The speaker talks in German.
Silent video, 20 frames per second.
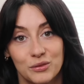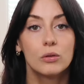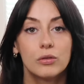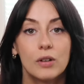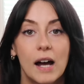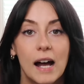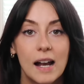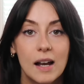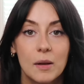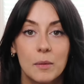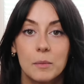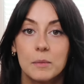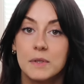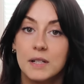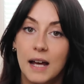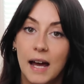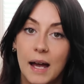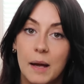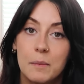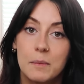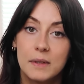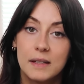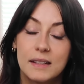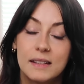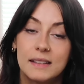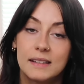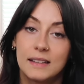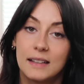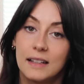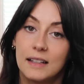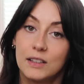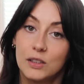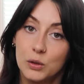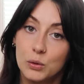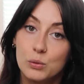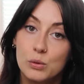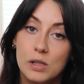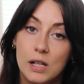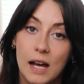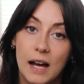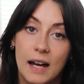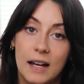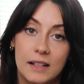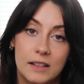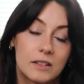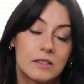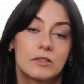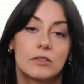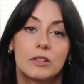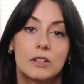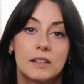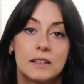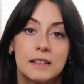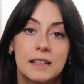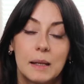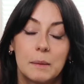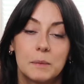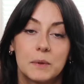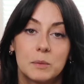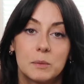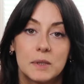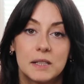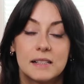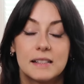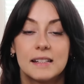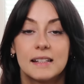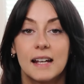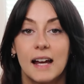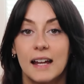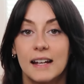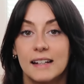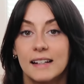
Und vor allem treiben diese Zutaten von diesen Lebensmitteln, die,